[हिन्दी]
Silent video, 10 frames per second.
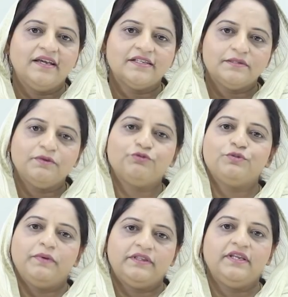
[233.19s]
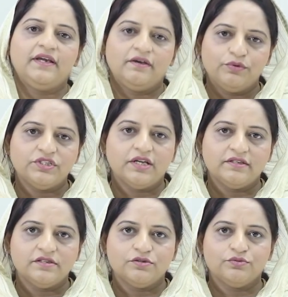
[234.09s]
इसमें कुछ बेहतरी के कोई
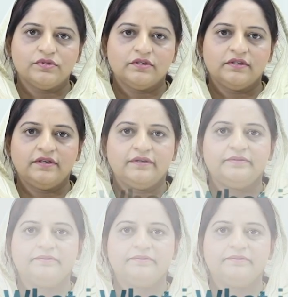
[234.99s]
चांसेस हो सकते हैं